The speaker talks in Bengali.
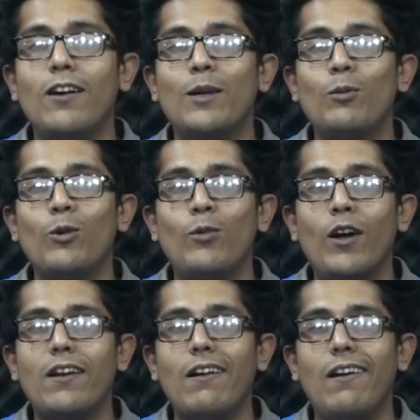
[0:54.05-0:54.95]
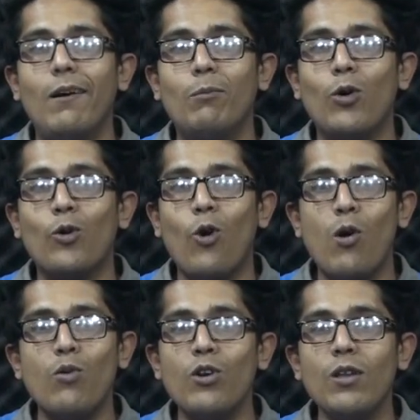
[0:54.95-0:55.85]
কি বলবো একটা বড়
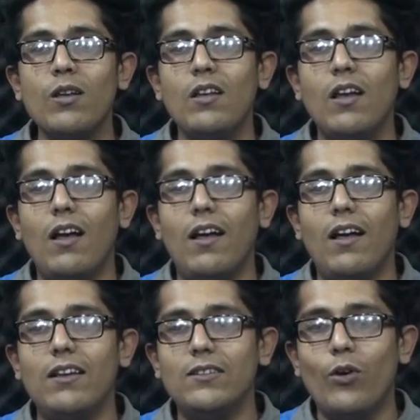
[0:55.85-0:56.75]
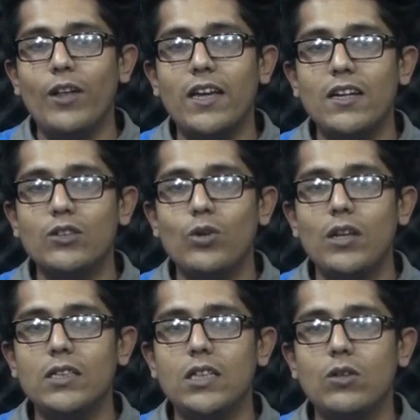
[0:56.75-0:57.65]
খবর অনেকেই
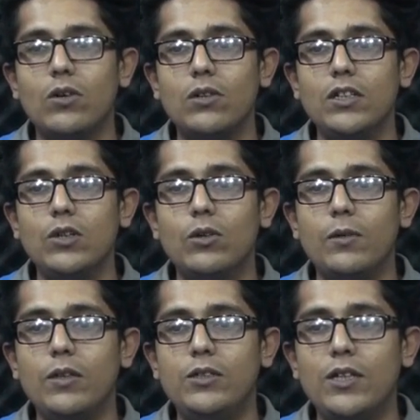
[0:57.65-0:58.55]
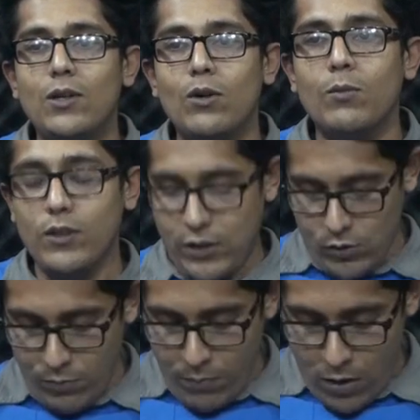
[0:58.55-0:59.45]
আসলে শিক্ষক নিয়োগ শিক্ষক পদে
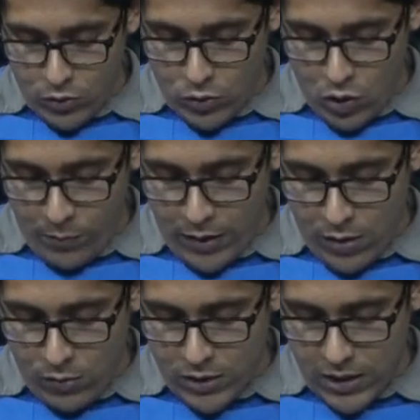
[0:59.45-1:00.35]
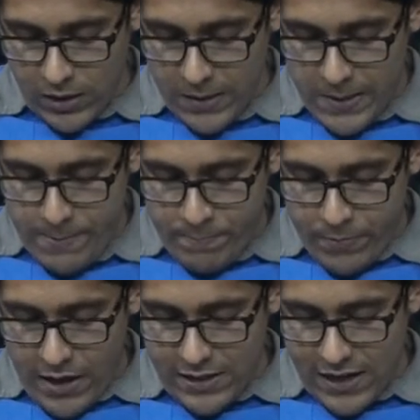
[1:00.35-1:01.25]
নিয়োগ পাওয়ার জন্য অপেক্ষা করছেন
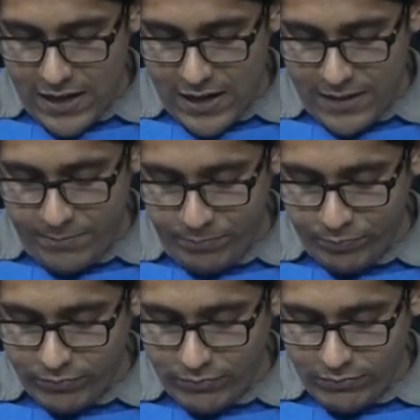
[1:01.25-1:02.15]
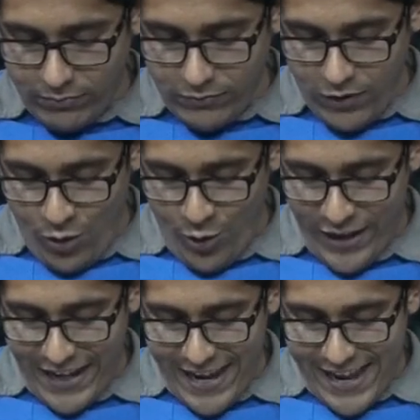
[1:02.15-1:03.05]
এছাড়া
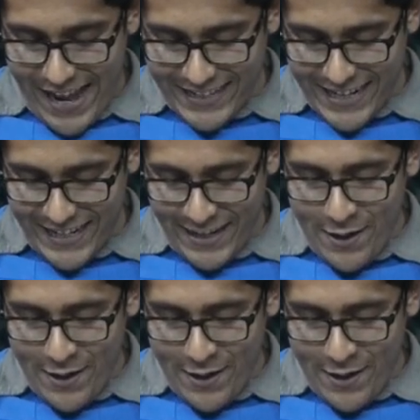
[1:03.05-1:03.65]
অনেকেই আছেন